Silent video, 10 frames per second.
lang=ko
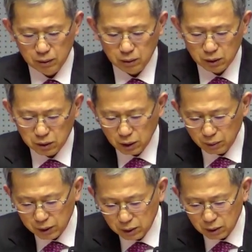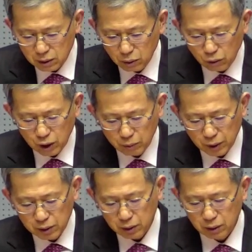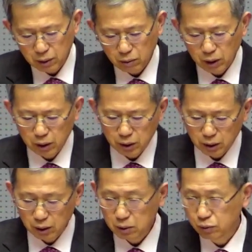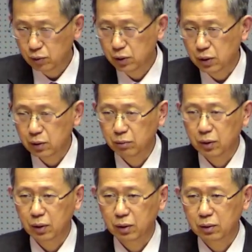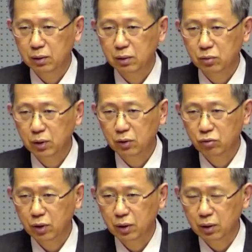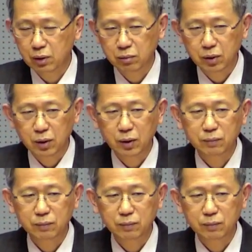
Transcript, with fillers: 이스라엘 백성들은 홍해 앞에서 환란을 당해서 부르짖었습니다. 우리가 죽게 생겼습니다.